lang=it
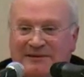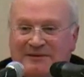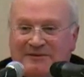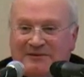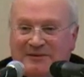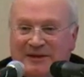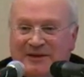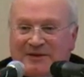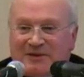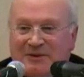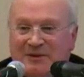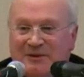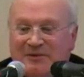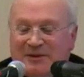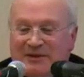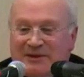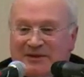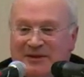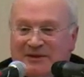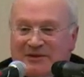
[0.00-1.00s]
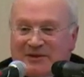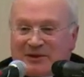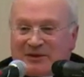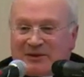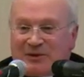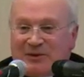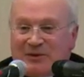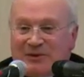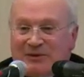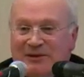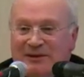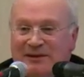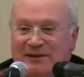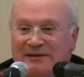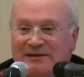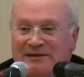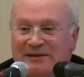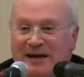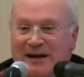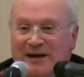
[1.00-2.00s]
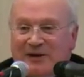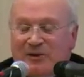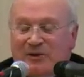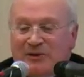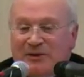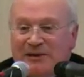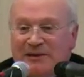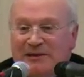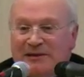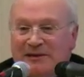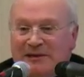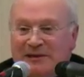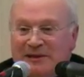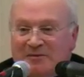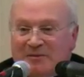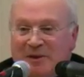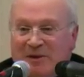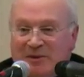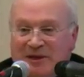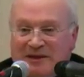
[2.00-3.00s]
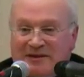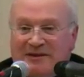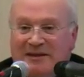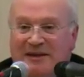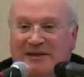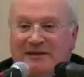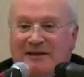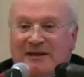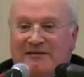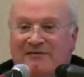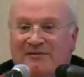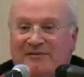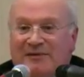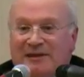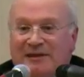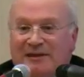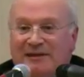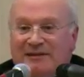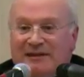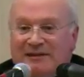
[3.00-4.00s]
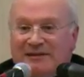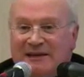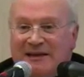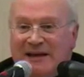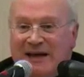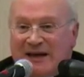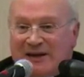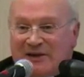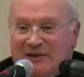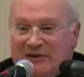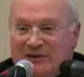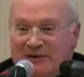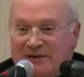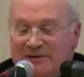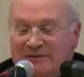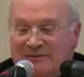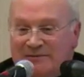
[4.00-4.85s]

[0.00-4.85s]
vescovi, sacerdoti, diaconi, ma una schiera infinita di laici.